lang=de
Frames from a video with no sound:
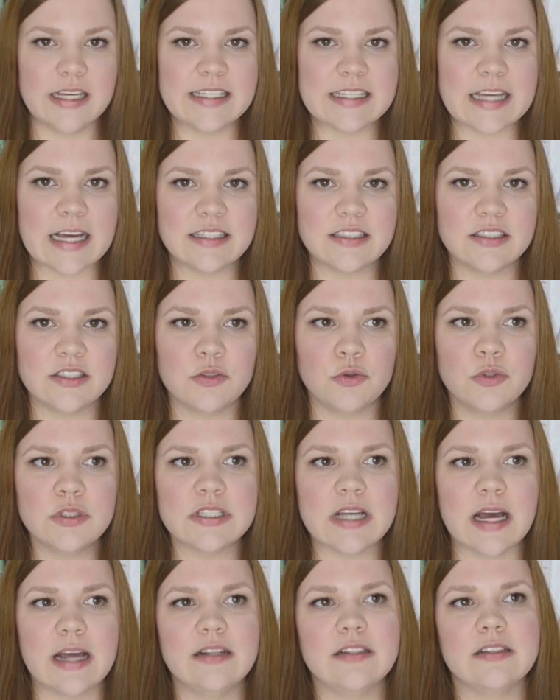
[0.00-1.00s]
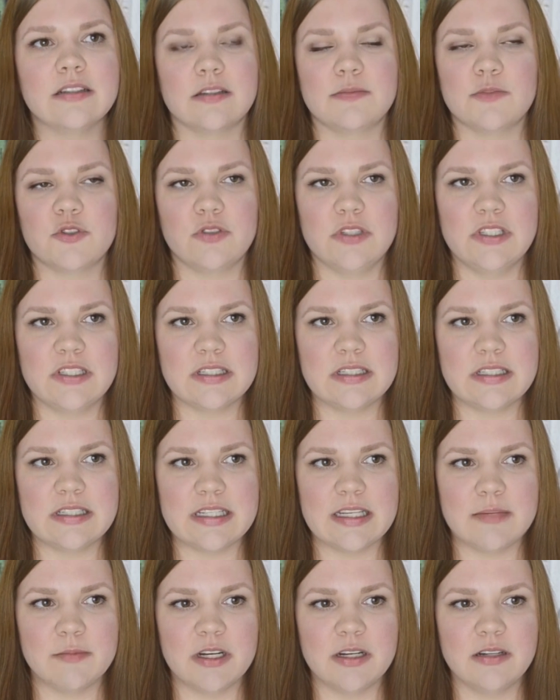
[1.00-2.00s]
Ich hatte unter anderem zu diesem
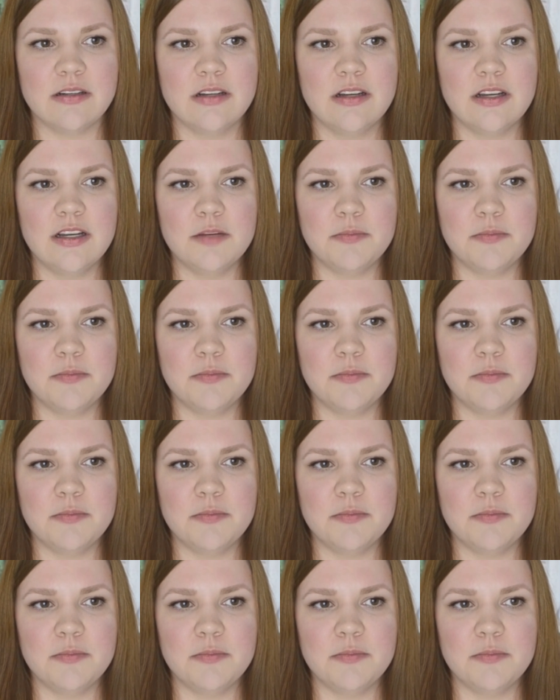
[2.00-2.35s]
Thema